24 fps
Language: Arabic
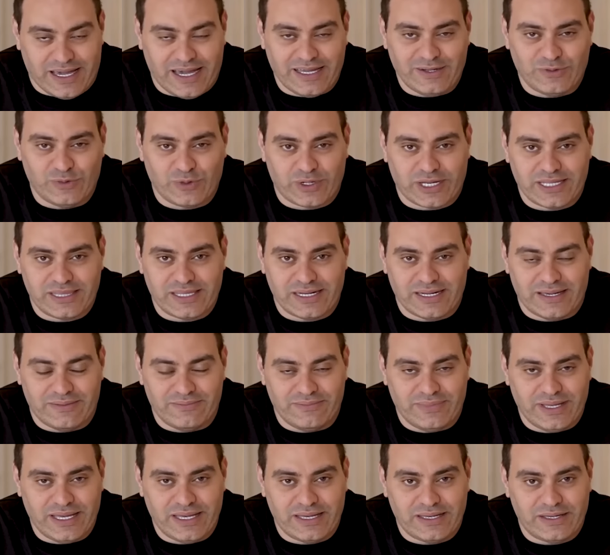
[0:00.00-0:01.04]
عن وكالات
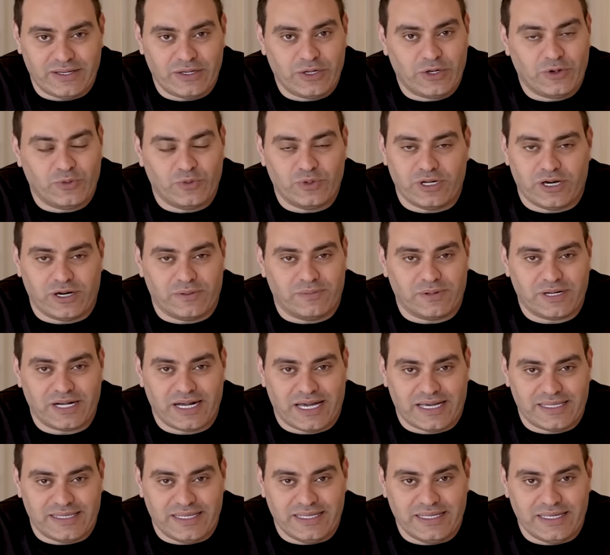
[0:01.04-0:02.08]
الانباء والاخبار
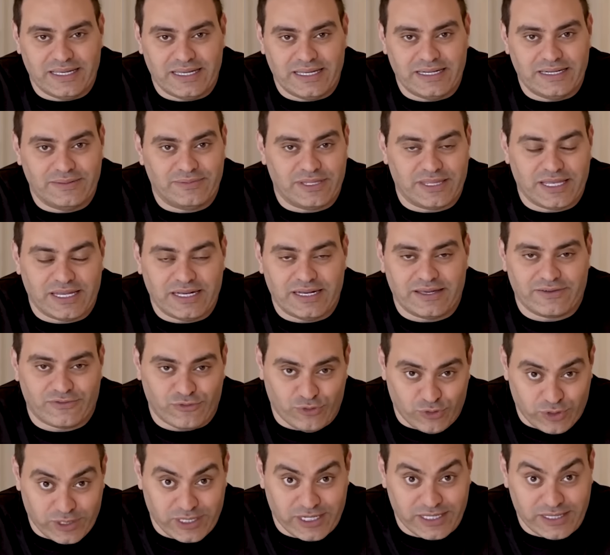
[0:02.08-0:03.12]
العاديه اللي بتتقال لك
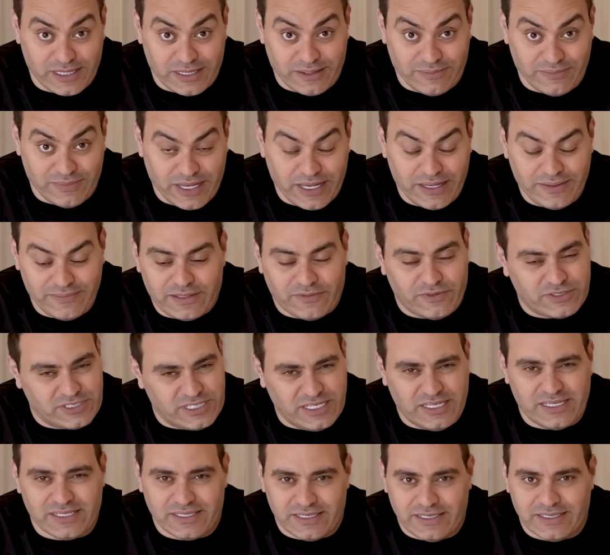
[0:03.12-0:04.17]
في وكالات الانباء
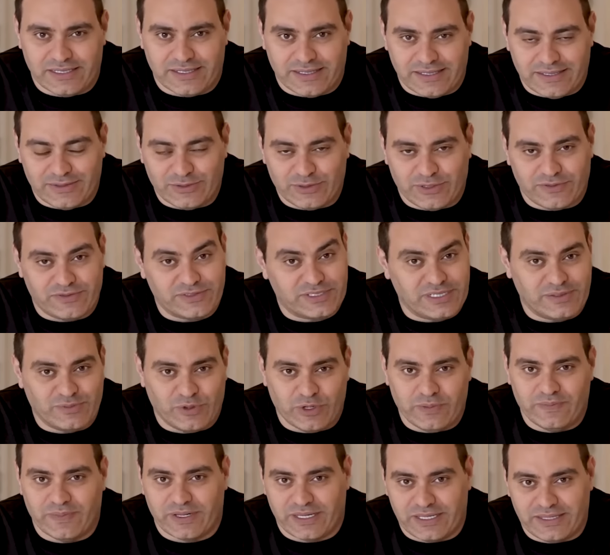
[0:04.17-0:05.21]
تفاصيل كتيره تفاصيل
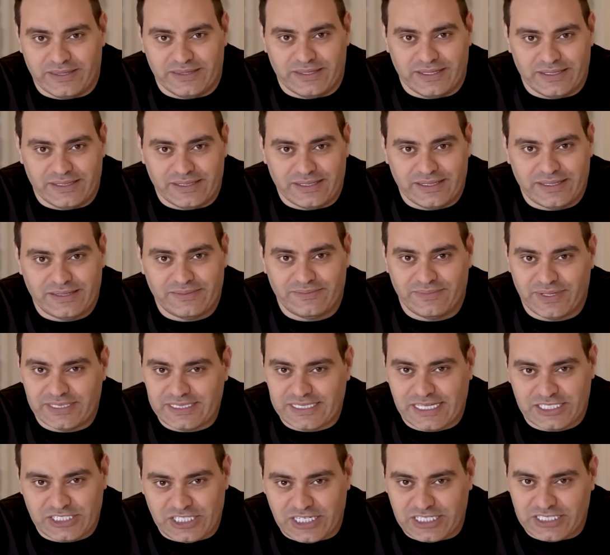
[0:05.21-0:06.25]
مهمه جدا
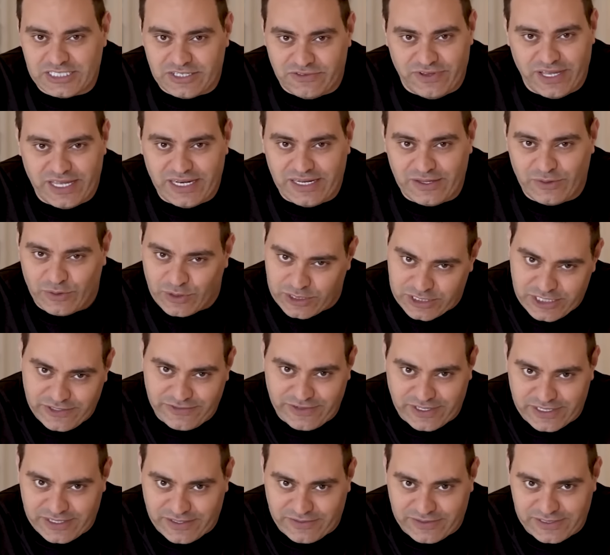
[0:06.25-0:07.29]
بس عشان اكشفها لك
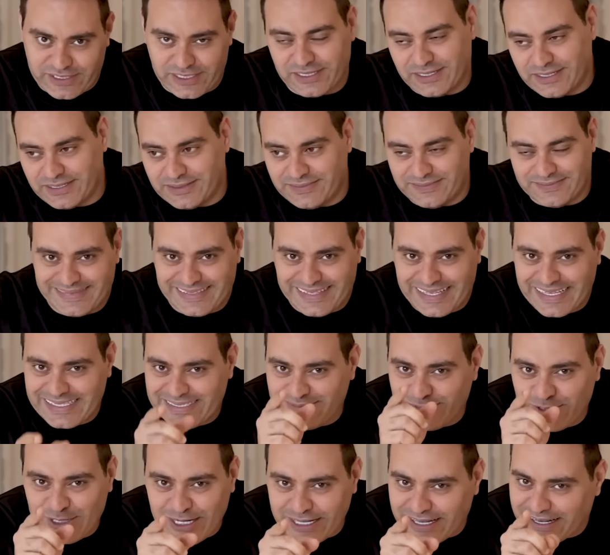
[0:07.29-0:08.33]
واكشف لك تفاصيلها
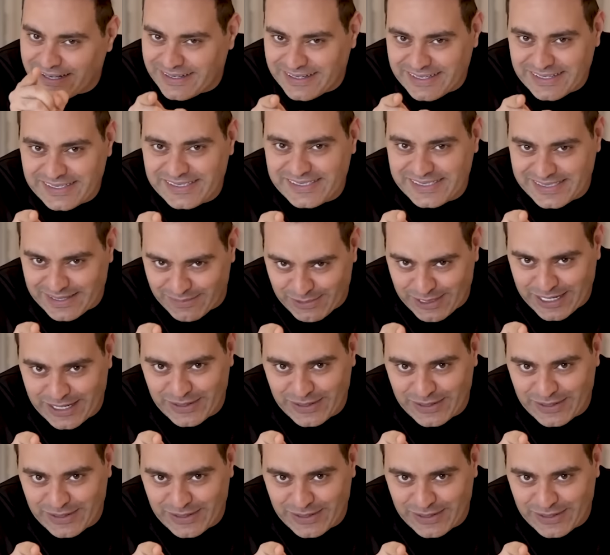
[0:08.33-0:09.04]
لازم اقول لك القصه من